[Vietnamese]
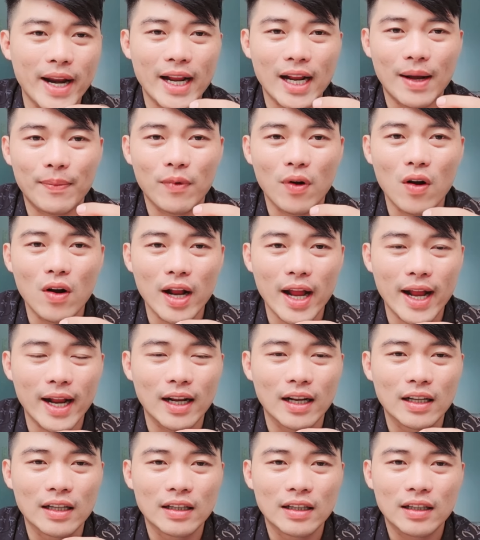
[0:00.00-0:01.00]
đang gặp khó khăn
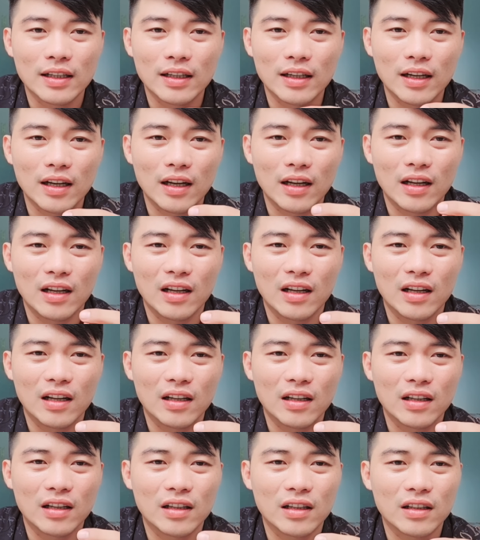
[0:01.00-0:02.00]

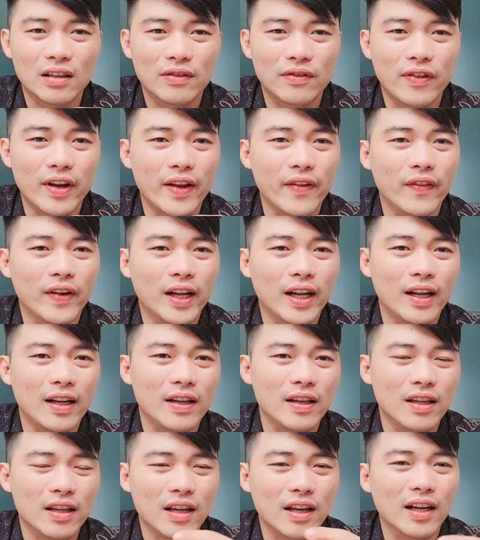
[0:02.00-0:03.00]
à, vì
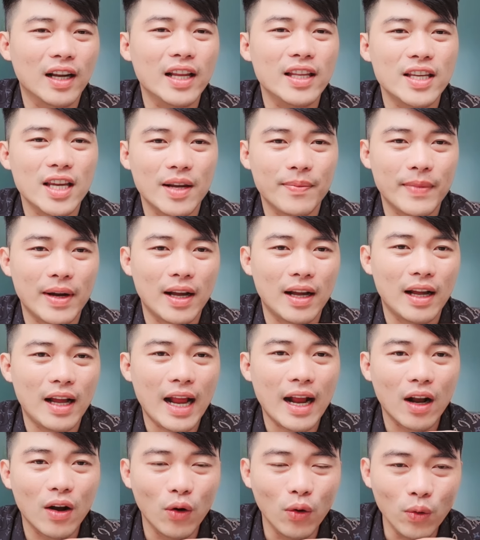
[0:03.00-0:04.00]
những cái chuyện mà
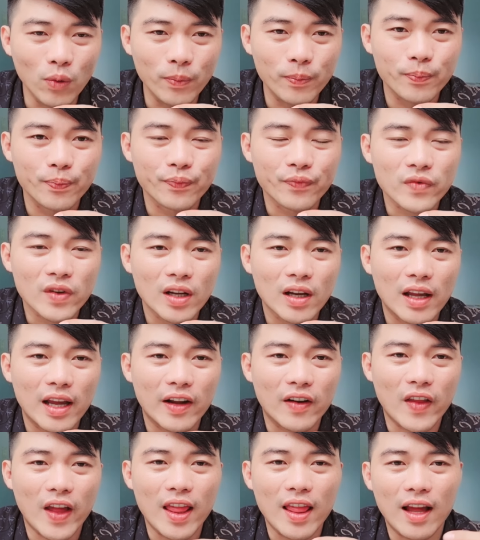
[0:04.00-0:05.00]
ăn uống thì
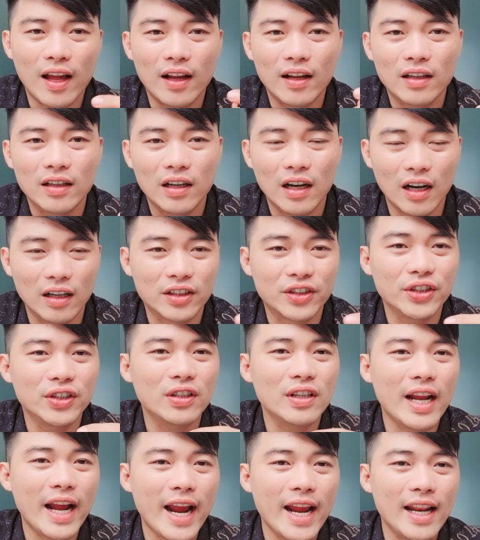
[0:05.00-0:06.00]
có thể là ở ờ, trưa
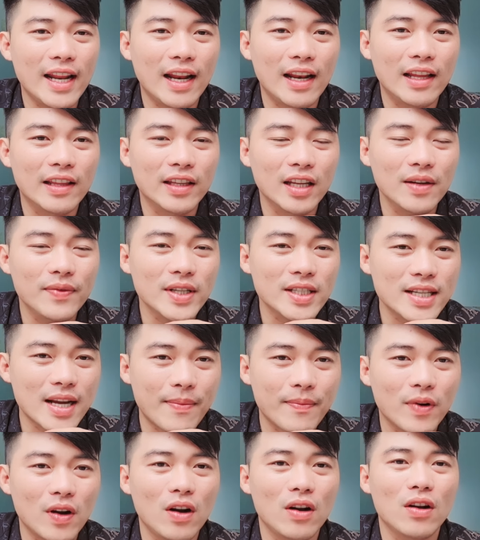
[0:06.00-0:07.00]
nay là lên tí với
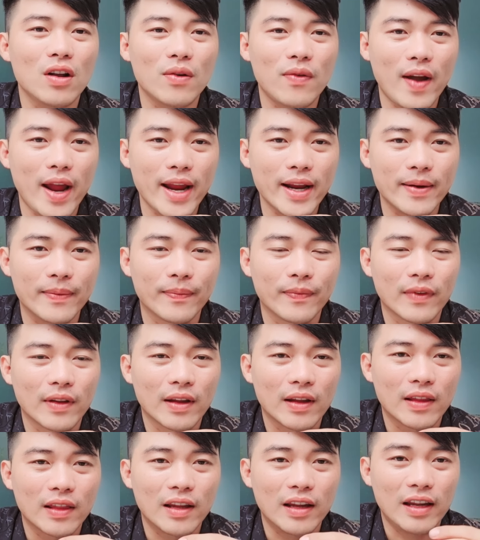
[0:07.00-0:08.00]
trăm có đến đó phát
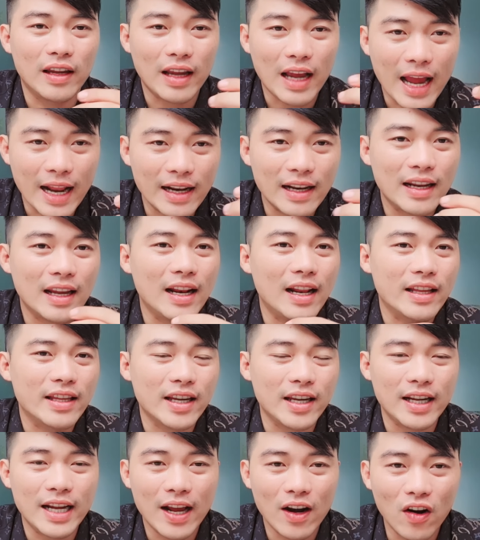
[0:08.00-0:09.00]
thì anh hay là
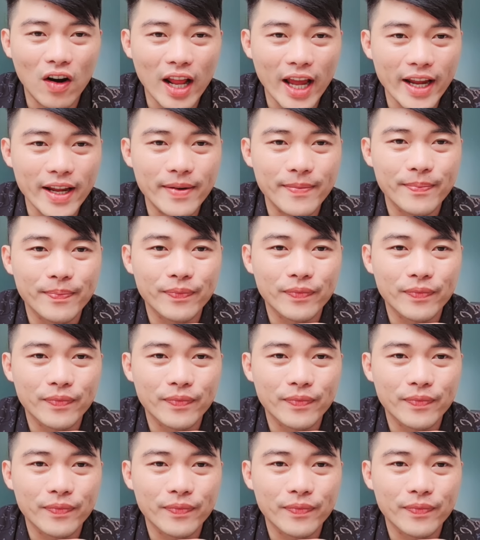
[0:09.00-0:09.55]
chị ra đó lấy